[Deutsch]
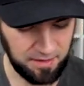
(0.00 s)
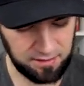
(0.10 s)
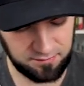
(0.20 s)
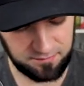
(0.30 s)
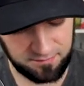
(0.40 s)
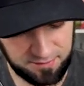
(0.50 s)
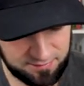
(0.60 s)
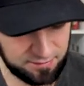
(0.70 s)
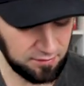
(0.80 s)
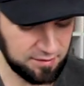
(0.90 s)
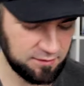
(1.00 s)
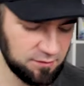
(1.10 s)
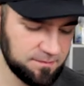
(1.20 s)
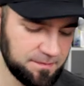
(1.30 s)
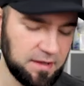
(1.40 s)
Also diese
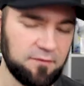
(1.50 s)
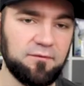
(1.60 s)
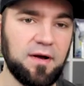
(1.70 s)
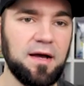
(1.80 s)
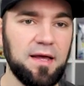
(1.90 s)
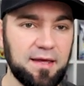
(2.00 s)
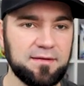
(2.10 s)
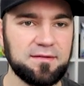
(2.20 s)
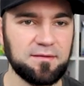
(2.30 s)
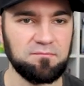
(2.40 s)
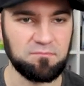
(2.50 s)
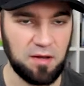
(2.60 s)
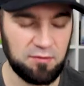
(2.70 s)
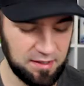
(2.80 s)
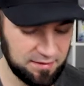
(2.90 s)
Kollektion war echt
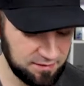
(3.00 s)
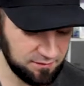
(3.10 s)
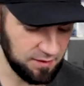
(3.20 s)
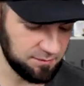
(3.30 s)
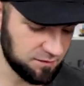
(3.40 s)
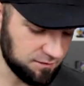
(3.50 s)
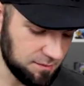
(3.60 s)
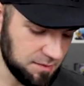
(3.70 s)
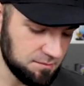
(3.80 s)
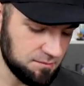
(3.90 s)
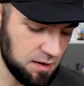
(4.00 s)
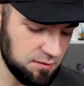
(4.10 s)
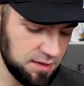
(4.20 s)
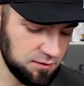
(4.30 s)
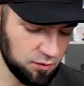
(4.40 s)
Mary-lastig. Wir haben zweimal
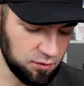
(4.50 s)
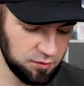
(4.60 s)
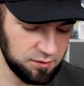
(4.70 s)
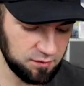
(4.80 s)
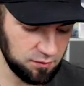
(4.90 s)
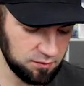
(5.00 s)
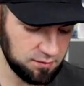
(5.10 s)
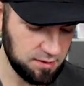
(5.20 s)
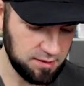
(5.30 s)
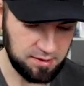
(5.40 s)
Mary in Holo gezogen.